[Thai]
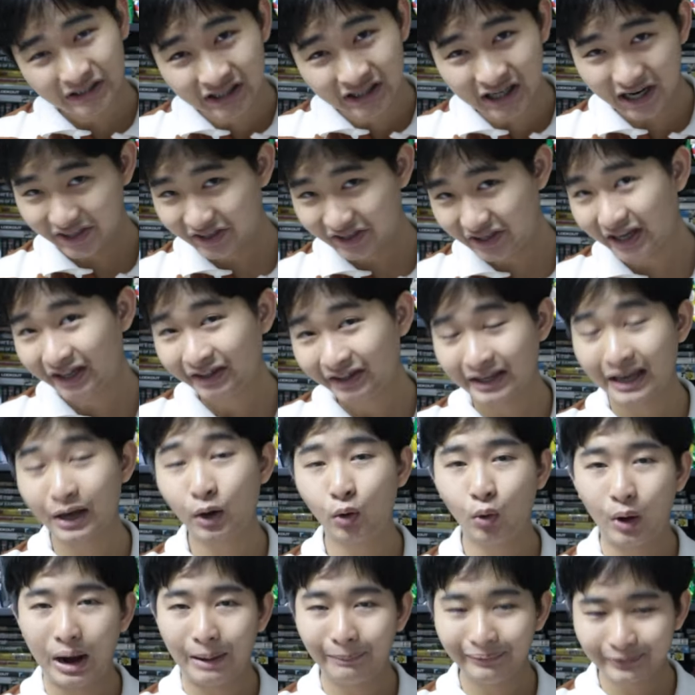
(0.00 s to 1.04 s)
เหนือจริงใน
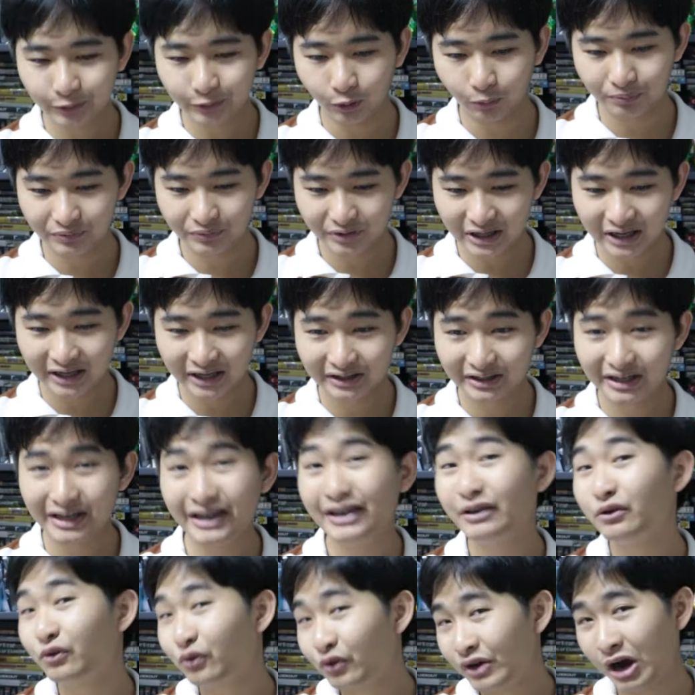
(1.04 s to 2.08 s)
ความสมจริง
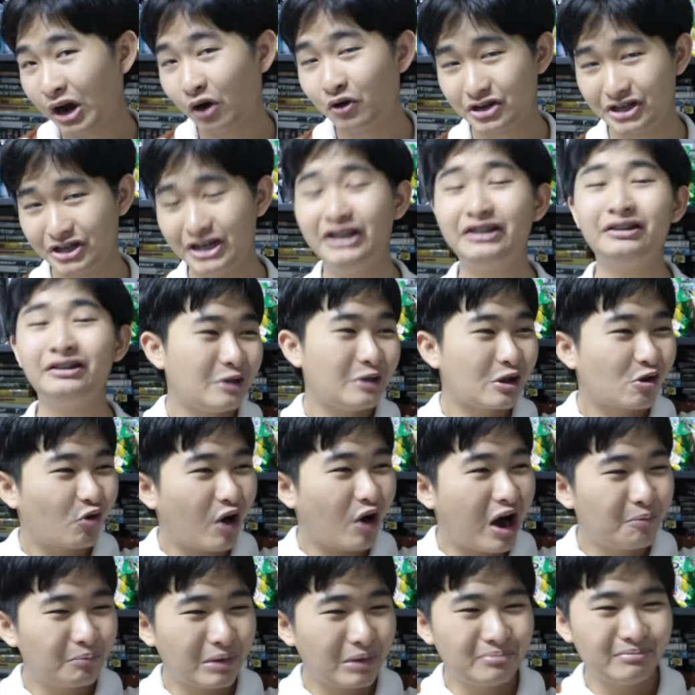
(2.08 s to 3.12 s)
ที่เรียลชิดมีค
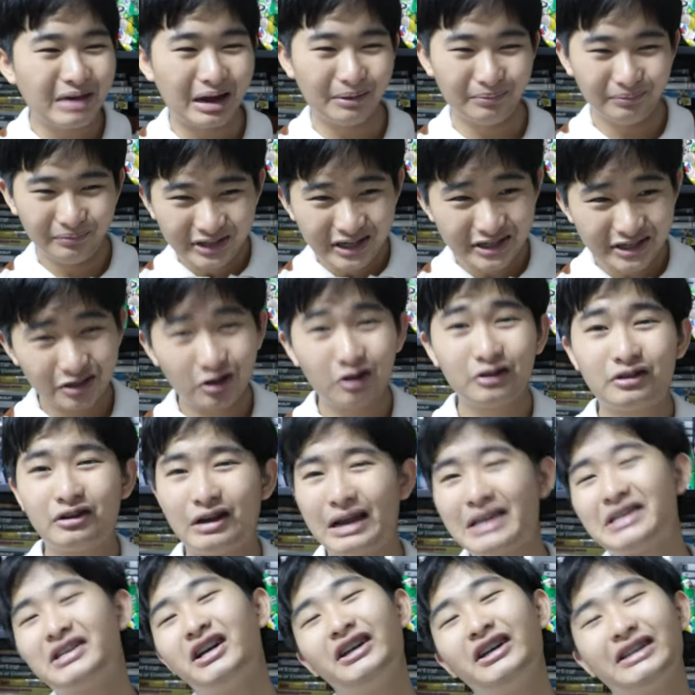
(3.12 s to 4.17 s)
วามเป็นแบบนิส
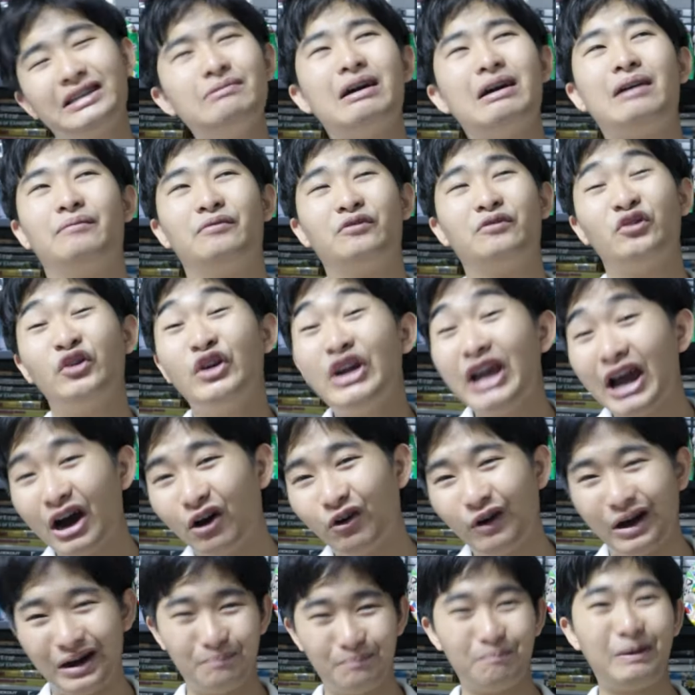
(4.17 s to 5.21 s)
เทรเชอร์ที่แบบเรีย
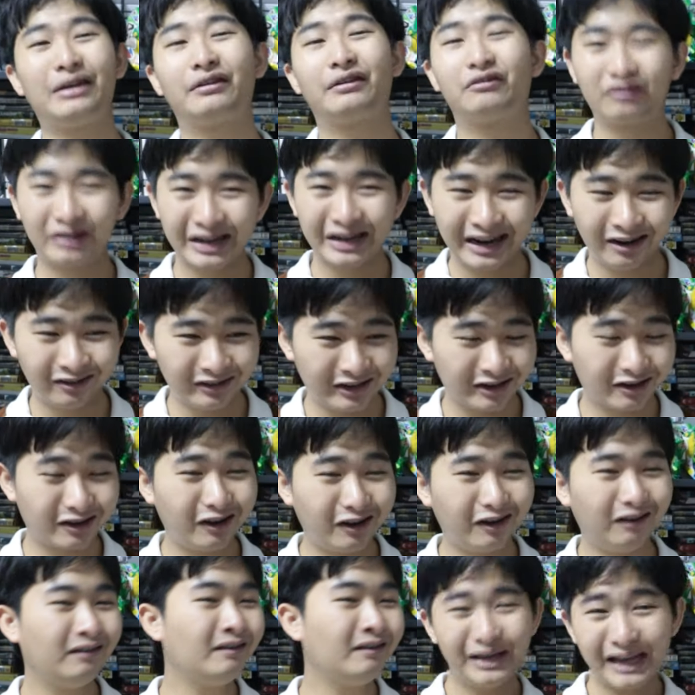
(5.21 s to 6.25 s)
วอ่ะบัดเรียวแล้ว
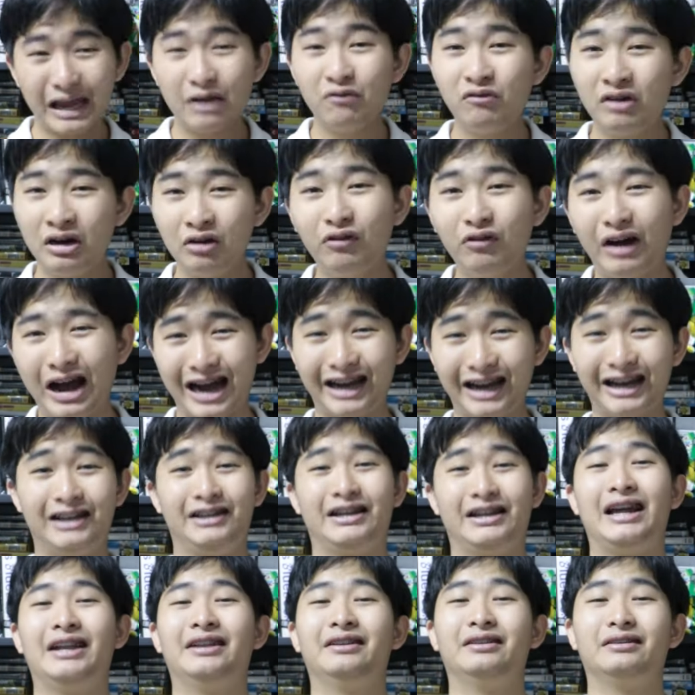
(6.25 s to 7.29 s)
ก็ไม่ได้หวือหวาขนาด
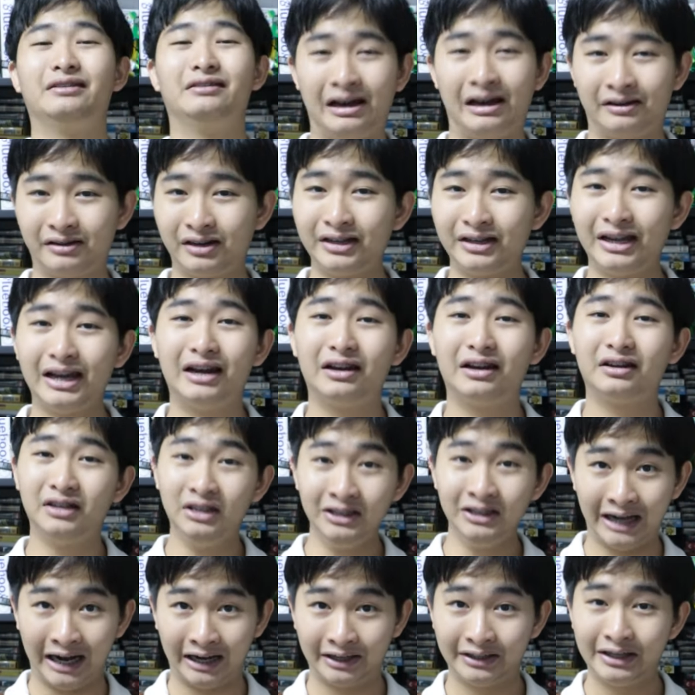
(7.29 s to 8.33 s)
นั้นหนังเรื่องนี้คื
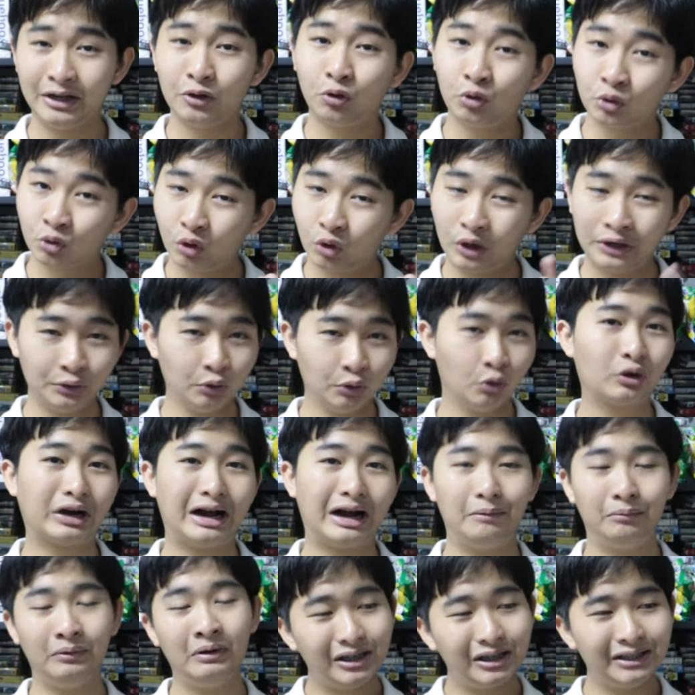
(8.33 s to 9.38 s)
อหนังที่คุณควรดูค
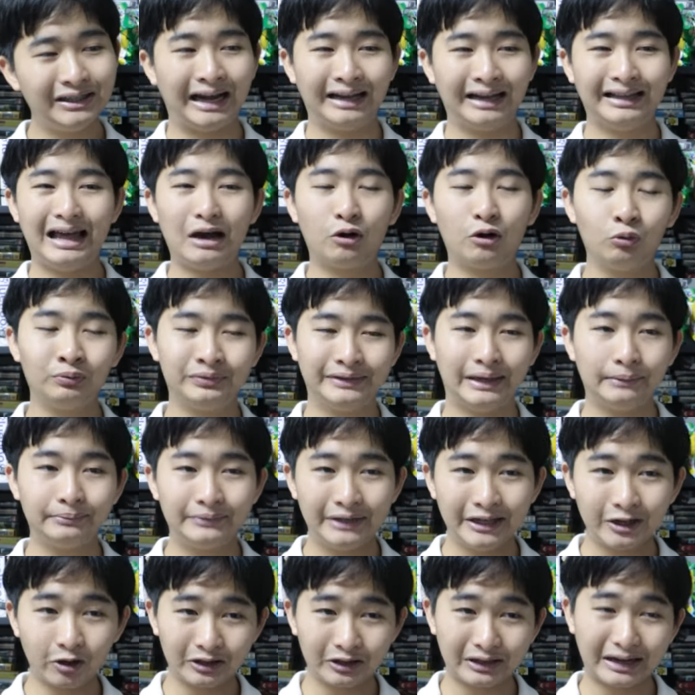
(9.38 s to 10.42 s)
รับมันคือหนังล่าขุมทรัพย์
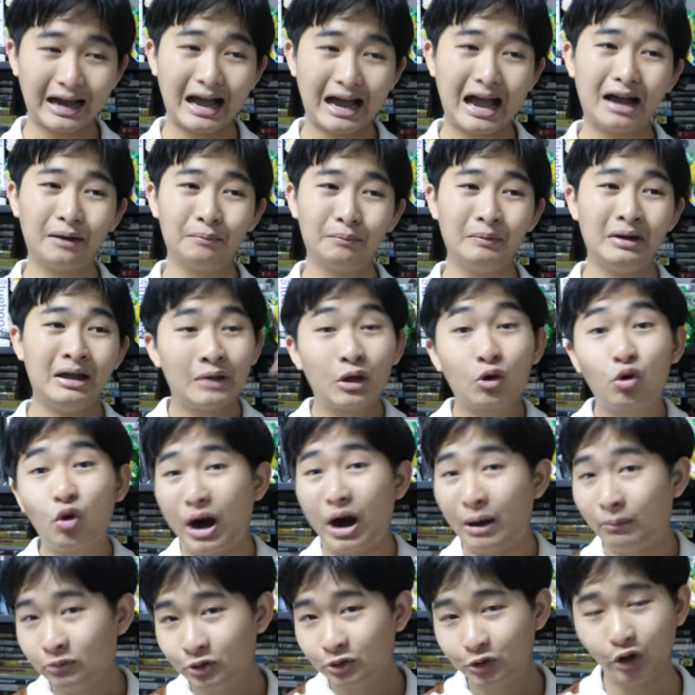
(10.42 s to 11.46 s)
ที่ค่อนข้างมีค
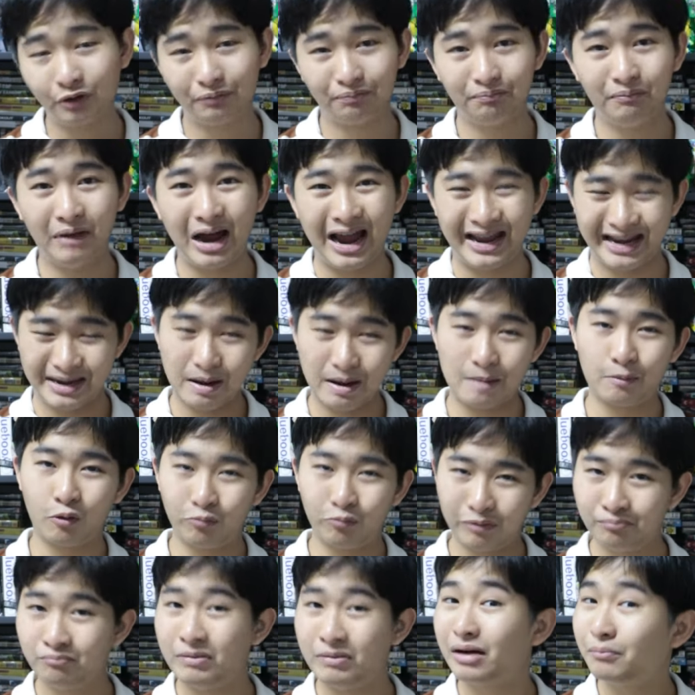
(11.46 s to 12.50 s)
วามสดใหม่ในแบบขอ
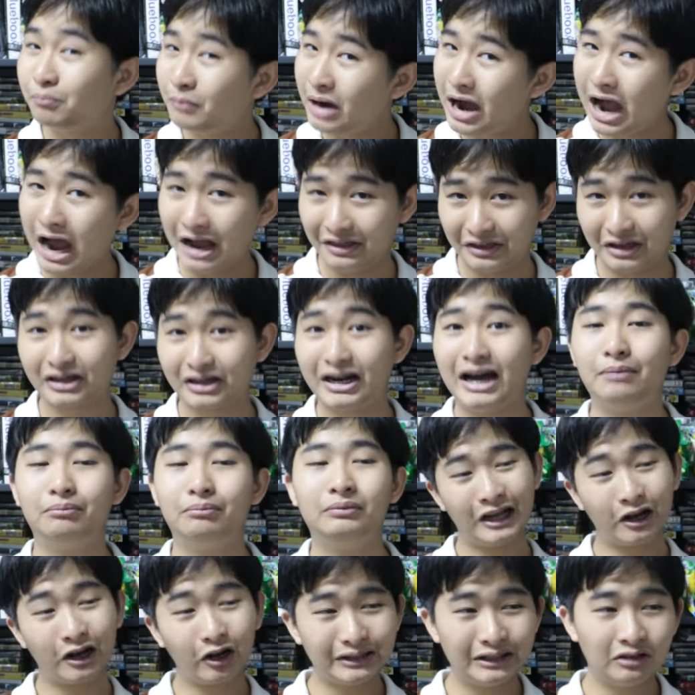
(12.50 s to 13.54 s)
งมันมากๆนะครับ
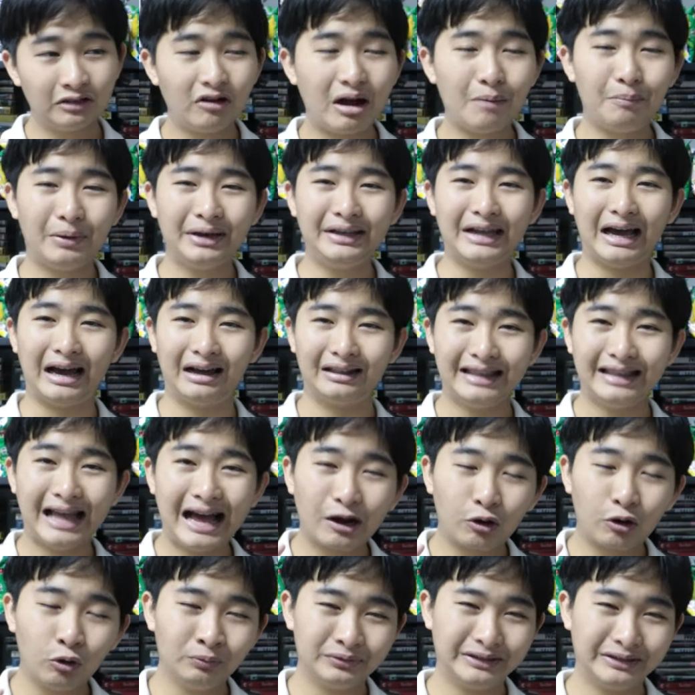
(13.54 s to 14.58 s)
แล้วก็ถือว่าเป็นหนังล่า
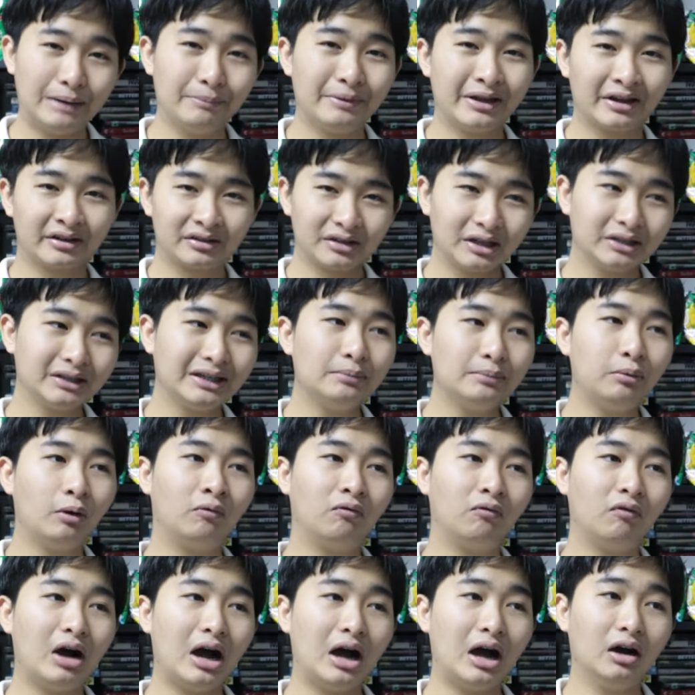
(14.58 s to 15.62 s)
ขุมทรัพย์อีกเรื่องที่ผ
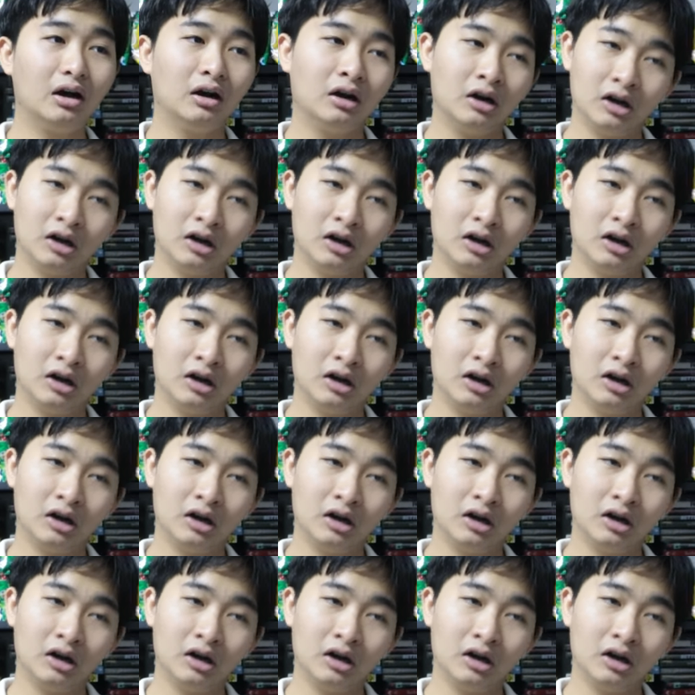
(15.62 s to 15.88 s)
มว่า